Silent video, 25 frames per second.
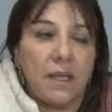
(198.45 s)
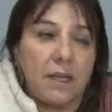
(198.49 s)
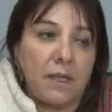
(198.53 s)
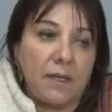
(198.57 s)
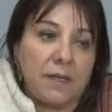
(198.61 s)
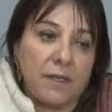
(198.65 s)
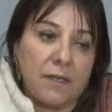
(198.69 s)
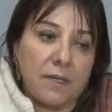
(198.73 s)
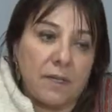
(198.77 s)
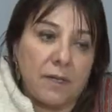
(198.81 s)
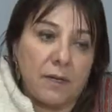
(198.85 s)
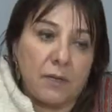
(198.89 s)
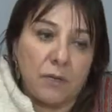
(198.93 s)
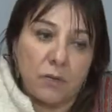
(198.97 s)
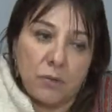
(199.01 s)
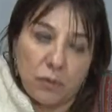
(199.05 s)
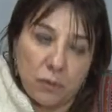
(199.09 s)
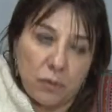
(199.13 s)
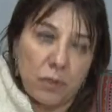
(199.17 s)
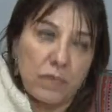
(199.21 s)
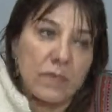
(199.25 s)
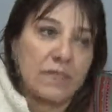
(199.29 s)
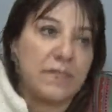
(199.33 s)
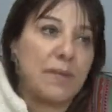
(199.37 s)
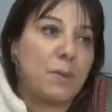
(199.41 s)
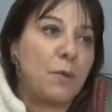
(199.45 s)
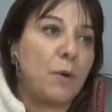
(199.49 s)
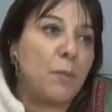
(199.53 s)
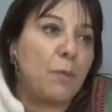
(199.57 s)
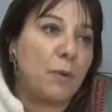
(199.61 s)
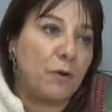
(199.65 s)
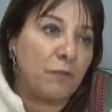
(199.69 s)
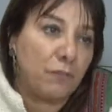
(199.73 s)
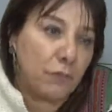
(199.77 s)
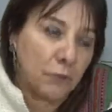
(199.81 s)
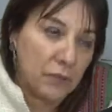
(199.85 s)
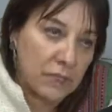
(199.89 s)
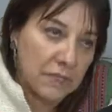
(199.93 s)
este, nosotros necesitamos
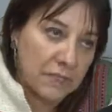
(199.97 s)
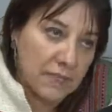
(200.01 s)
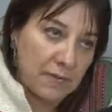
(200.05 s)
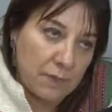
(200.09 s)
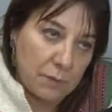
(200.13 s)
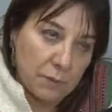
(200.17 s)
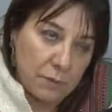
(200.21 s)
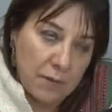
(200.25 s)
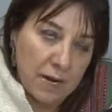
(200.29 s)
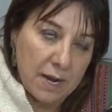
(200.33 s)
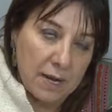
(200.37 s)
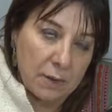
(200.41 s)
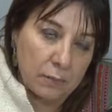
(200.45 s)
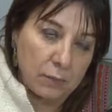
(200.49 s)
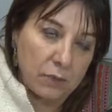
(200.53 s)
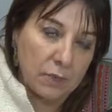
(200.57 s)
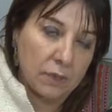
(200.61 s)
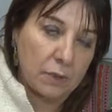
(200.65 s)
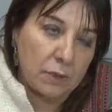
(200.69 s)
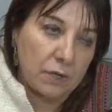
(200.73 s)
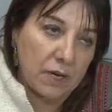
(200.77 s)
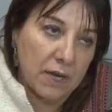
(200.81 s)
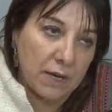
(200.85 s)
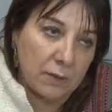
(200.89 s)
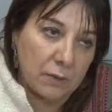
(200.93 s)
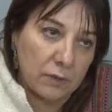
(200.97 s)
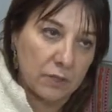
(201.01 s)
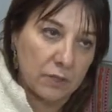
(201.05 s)
profundizar una auditoría